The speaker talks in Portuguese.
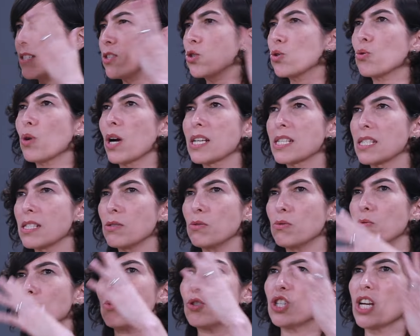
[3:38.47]
Existe
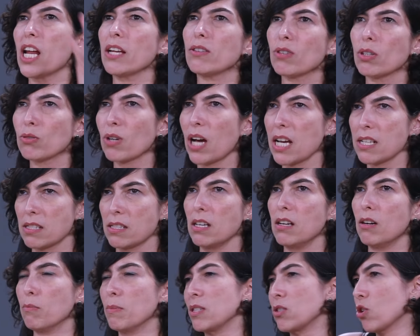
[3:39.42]
o, o, direito à
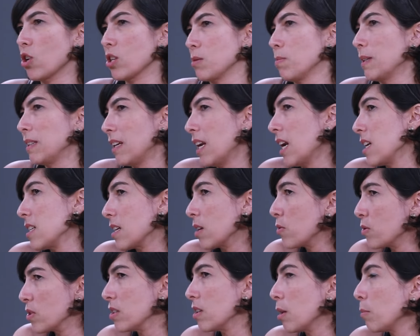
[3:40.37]
educação, mas só se
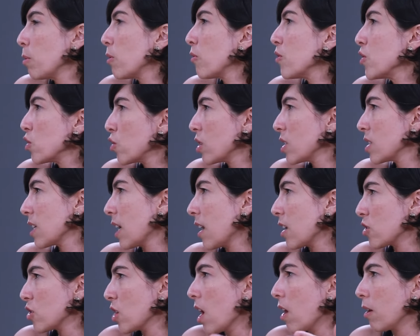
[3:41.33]
materializa quando você tem professor em
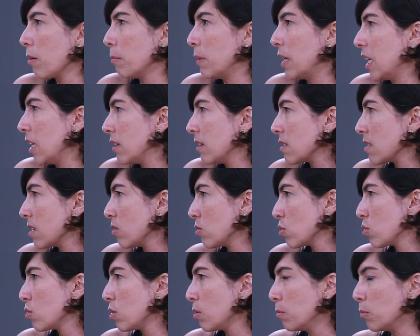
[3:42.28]
sala de aula, merenda
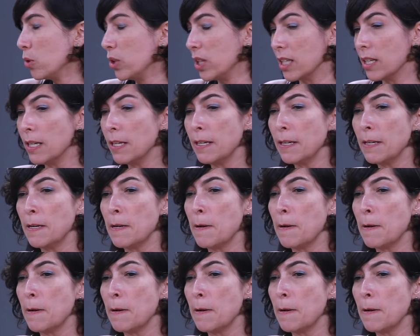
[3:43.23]
sendo distribuída.